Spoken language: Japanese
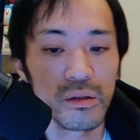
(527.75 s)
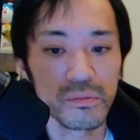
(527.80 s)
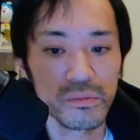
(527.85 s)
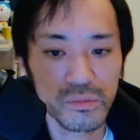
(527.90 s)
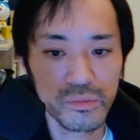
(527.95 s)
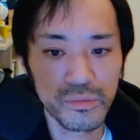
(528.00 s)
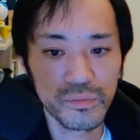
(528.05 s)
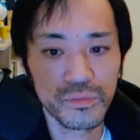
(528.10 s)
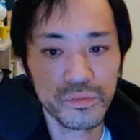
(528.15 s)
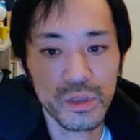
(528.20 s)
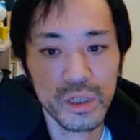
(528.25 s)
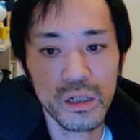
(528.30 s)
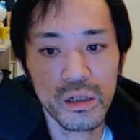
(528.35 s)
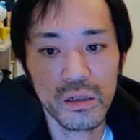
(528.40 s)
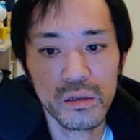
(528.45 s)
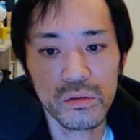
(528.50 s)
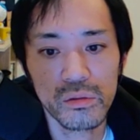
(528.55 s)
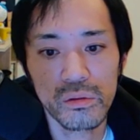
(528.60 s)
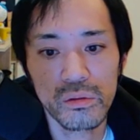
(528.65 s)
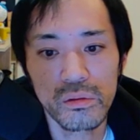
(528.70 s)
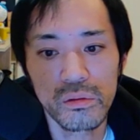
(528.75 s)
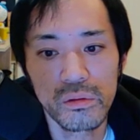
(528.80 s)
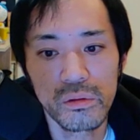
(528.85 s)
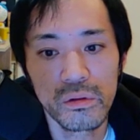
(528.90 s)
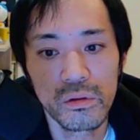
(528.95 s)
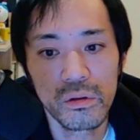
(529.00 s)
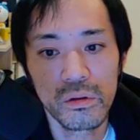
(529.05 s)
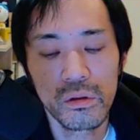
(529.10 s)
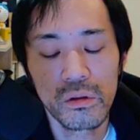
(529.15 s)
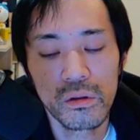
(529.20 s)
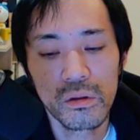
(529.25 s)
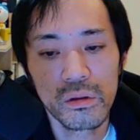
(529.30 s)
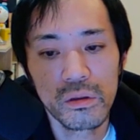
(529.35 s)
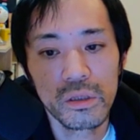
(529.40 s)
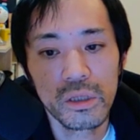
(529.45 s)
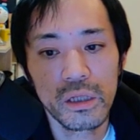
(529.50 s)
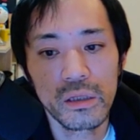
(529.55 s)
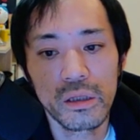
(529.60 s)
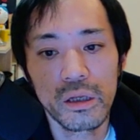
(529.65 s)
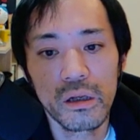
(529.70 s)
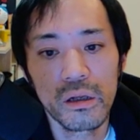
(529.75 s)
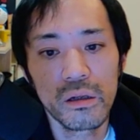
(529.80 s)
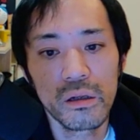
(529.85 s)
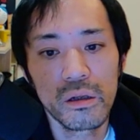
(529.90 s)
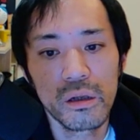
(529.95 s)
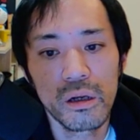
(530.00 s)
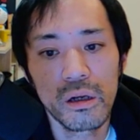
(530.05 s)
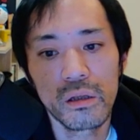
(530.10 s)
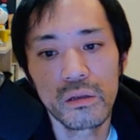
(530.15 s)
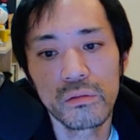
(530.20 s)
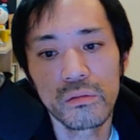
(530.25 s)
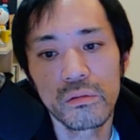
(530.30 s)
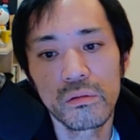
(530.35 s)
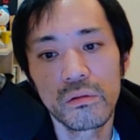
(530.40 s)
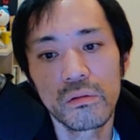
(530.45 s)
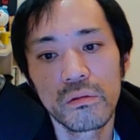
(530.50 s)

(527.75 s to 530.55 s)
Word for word: うん、だからそのなんだあの